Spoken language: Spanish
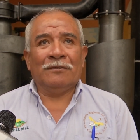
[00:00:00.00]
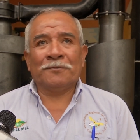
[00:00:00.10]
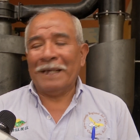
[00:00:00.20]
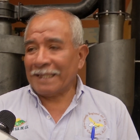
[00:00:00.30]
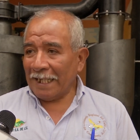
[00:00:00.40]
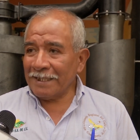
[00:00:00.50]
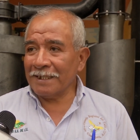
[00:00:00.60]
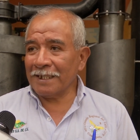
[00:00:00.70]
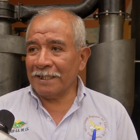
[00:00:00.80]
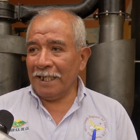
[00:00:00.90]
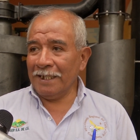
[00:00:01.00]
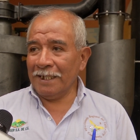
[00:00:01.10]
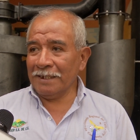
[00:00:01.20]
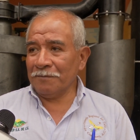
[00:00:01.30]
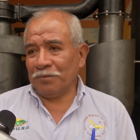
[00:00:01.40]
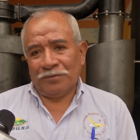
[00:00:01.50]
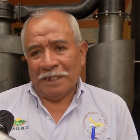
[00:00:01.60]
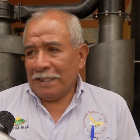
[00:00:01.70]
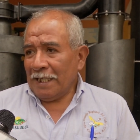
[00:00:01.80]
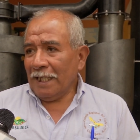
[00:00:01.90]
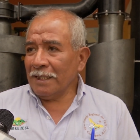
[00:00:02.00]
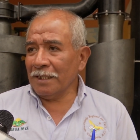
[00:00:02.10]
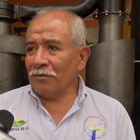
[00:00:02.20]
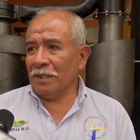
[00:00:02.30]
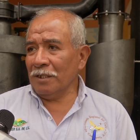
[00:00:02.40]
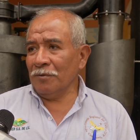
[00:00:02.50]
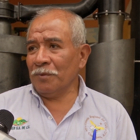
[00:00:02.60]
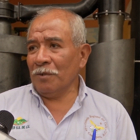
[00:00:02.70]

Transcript: los faltantes que tengas, pues adelante, no hay ningún